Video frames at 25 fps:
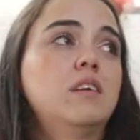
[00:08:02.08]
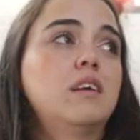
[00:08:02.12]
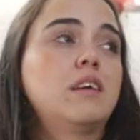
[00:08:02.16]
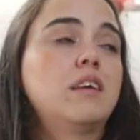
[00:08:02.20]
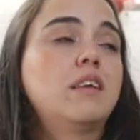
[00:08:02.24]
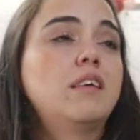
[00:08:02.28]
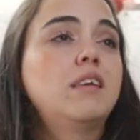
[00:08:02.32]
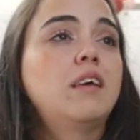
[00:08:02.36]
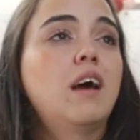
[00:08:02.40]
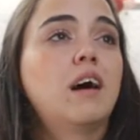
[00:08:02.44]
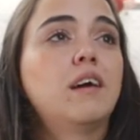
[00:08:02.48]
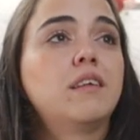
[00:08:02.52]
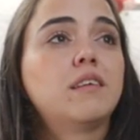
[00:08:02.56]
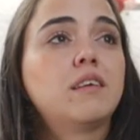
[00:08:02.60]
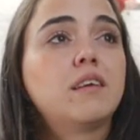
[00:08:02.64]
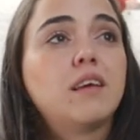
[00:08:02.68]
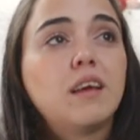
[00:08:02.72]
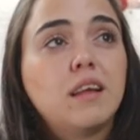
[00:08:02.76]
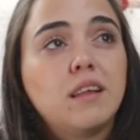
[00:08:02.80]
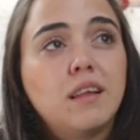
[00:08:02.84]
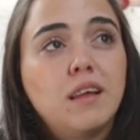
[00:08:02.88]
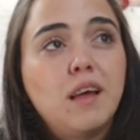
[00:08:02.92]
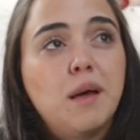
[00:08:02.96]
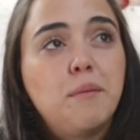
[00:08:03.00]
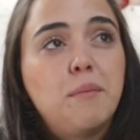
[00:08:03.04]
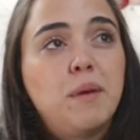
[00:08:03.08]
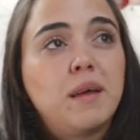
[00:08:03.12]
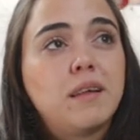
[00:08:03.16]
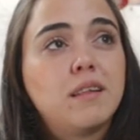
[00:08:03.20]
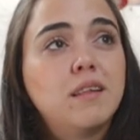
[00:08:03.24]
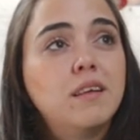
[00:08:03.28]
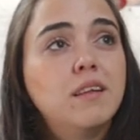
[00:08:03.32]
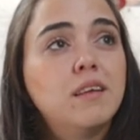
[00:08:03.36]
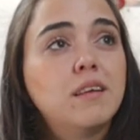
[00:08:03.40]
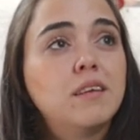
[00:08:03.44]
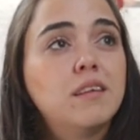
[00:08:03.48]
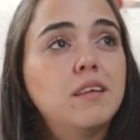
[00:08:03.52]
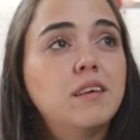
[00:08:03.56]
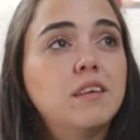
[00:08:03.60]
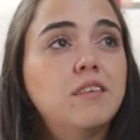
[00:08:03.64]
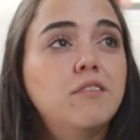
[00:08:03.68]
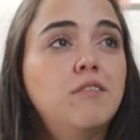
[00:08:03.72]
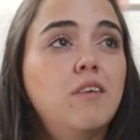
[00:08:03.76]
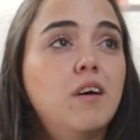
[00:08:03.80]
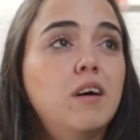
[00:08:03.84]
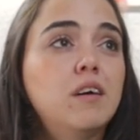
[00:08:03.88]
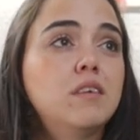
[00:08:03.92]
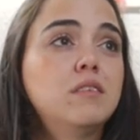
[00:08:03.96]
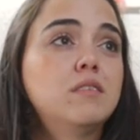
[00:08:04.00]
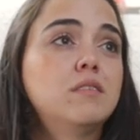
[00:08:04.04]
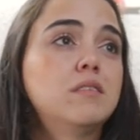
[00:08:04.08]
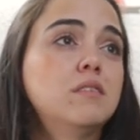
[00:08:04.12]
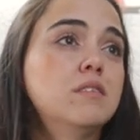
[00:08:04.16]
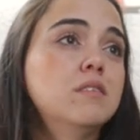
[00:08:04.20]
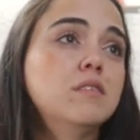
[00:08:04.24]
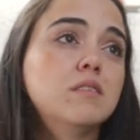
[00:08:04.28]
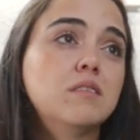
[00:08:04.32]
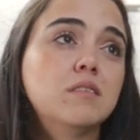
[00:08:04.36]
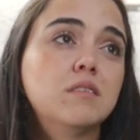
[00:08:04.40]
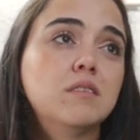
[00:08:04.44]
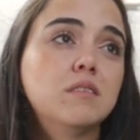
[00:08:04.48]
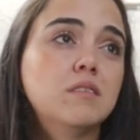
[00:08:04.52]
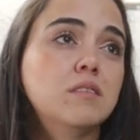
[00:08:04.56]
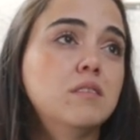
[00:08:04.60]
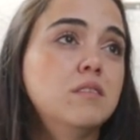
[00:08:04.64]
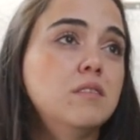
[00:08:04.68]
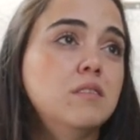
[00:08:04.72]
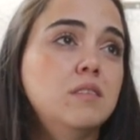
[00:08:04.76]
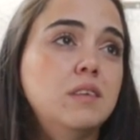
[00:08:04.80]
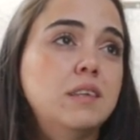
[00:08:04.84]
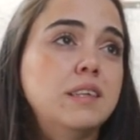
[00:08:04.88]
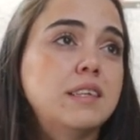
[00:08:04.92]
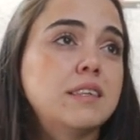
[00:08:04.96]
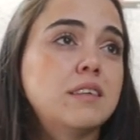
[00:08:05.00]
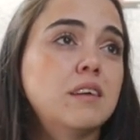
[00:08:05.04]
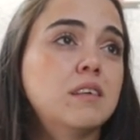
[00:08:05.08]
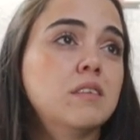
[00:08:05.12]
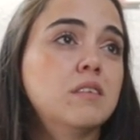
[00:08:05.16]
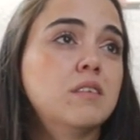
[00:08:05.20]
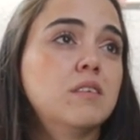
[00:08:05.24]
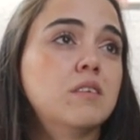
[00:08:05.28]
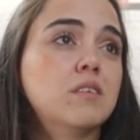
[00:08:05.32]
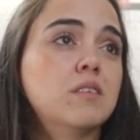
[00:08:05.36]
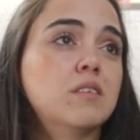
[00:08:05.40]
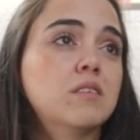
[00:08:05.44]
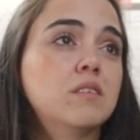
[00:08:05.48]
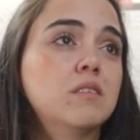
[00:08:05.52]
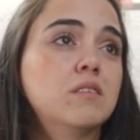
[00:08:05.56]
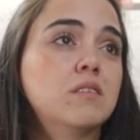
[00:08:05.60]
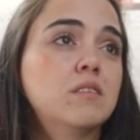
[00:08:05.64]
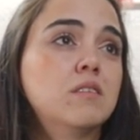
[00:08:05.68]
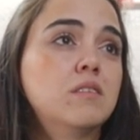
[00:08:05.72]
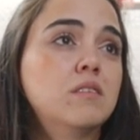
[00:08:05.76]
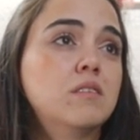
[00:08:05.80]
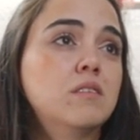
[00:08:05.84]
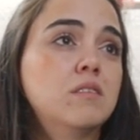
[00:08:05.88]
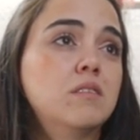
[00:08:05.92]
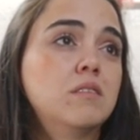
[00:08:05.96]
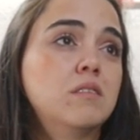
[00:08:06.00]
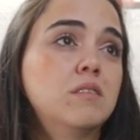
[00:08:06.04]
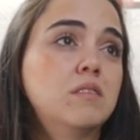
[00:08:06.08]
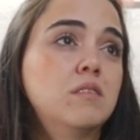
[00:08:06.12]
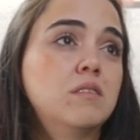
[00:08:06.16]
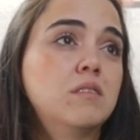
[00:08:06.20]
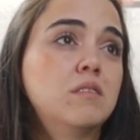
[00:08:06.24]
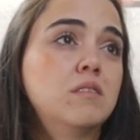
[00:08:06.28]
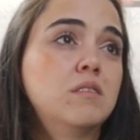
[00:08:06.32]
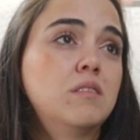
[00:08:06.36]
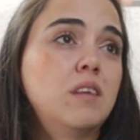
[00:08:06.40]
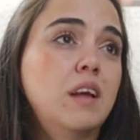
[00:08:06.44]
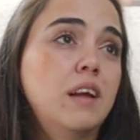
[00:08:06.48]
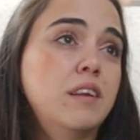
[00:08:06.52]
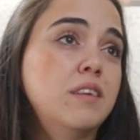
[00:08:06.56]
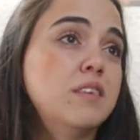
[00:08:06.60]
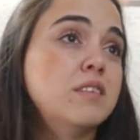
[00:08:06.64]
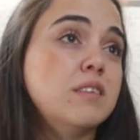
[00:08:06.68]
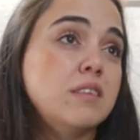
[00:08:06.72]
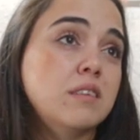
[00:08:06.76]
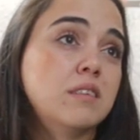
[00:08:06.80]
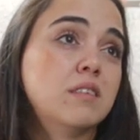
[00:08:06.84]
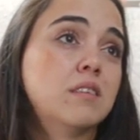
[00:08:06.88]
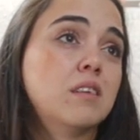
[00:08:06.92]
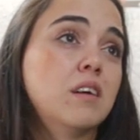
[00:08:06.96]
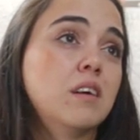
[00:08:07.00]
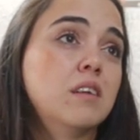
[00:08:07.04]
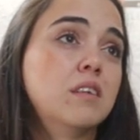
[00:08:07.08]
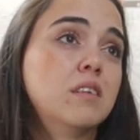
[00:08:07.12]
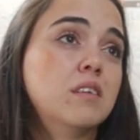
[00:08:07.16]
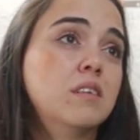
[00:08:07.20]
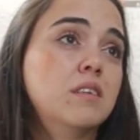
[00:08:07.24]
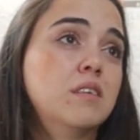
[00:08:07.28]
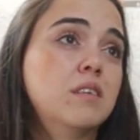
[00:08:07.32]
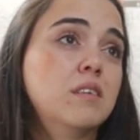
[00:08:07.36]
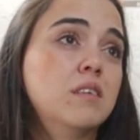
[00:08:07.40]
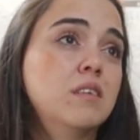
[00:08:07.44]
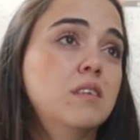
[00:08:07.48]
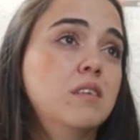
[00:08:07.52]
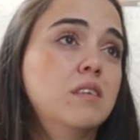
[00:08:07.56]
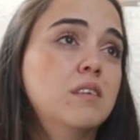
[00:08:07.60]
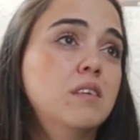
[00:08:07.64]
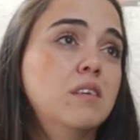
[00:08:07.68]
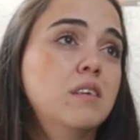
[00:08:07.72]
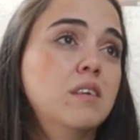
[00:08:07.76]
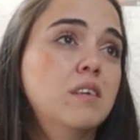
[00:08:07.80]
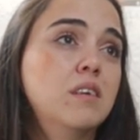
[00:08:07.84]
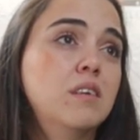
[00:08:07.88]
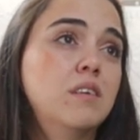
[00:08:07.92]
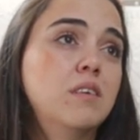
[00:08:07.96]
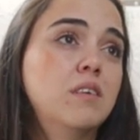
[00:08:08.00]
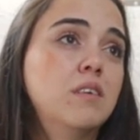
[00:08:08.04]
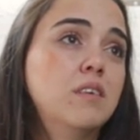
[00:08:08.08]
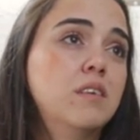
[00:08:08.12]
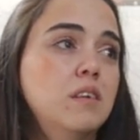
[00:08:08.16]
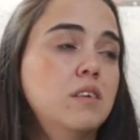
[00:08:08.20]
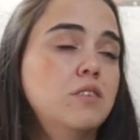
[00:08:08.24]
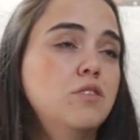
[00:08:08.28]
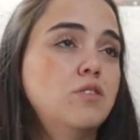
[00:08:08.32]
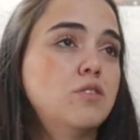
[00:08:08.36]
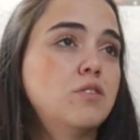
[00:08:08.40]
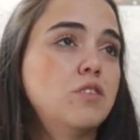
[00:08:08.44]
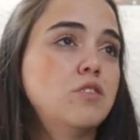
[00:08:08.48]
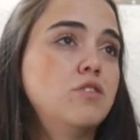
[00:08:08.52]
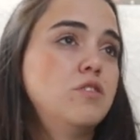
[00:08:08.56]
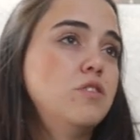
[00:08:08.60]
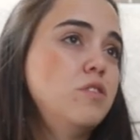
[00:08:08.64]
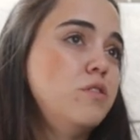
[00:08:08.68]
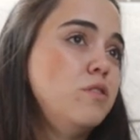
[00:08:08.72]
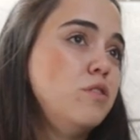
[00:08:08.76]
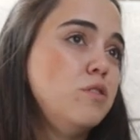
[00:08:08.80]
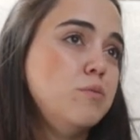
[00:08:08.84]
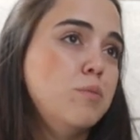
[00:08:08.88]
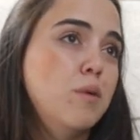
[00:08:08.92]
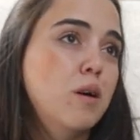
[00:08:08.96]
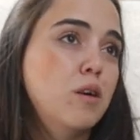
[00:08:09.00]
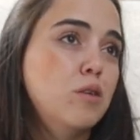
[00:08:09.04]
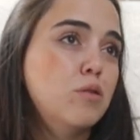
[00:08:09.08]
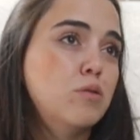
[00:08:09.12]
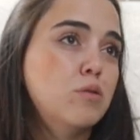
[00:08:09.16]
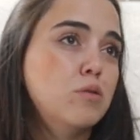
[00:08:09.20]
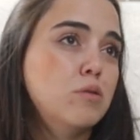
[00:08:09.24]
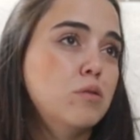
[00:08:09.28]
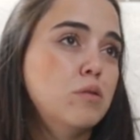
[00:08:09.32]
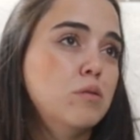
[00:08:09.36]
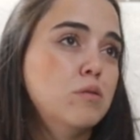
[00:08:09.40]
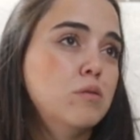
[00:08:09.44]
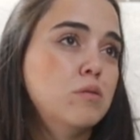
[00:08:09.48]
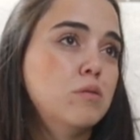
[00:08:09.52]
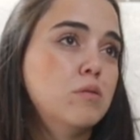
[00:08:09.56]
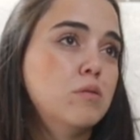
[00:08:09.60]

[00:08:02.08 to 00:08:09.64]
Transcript: E, yani gene emeklilikleri var e, insanların. En azından. İşte çiftçi bağkuru.